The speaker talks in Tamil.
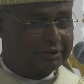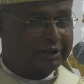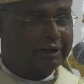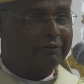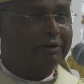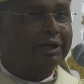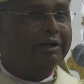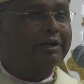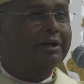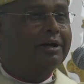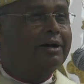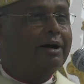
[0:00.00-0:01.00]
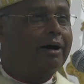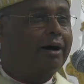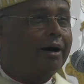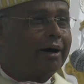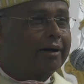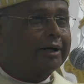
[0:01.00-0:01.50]
எனவே
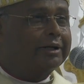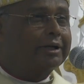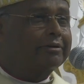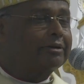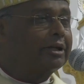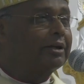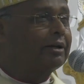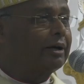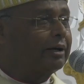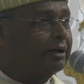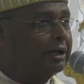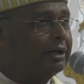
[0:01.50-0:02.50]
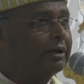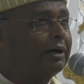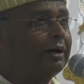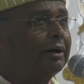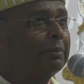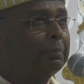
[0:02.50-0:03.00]
ஆலயத்தை
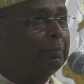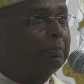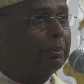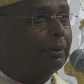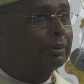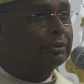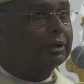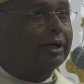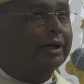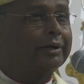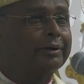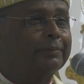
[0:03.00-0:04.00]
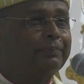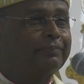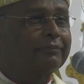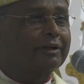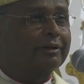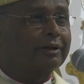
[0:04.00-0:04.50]
கட்டினால் போத்தாது
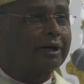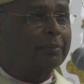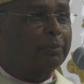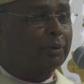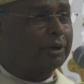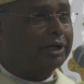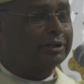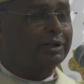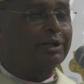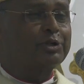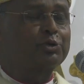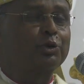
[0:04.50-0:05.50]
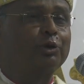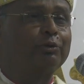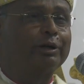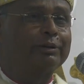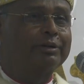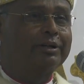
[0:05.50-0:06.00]
நான் போகிற இடத்துலாம்
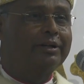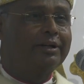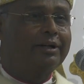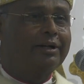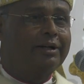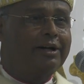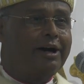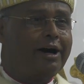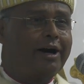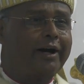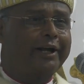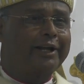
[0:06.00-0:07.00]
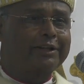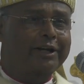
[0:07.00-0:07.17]
சொல்லுவேன் ஆலயத்தை